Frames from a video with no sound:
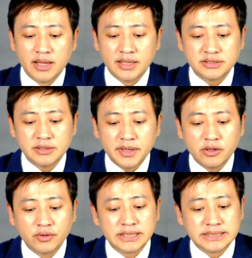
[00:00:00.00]
那这边
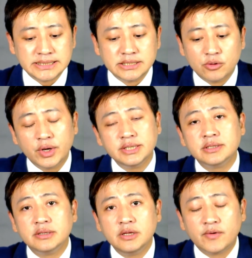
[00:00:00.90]
有一个字灰
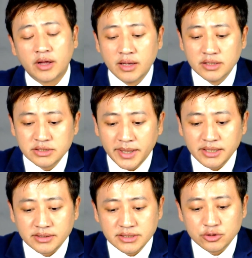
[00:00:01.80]
色的地方，你再把
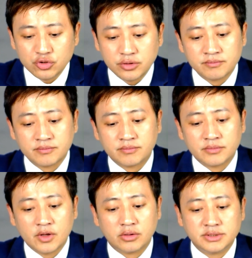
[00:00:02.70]
它点进去，
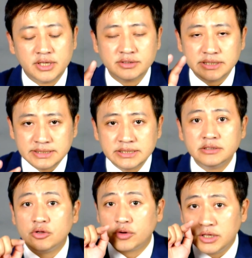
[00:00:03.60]
好，只要是字
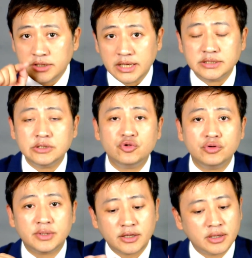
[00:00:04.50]
你都可以点进
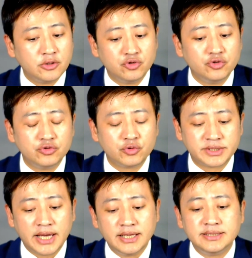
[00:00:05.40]
去，它可以继续做
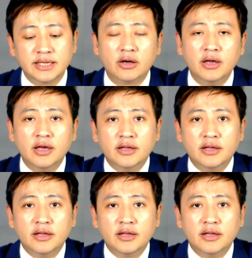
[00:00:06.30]
拆解啊。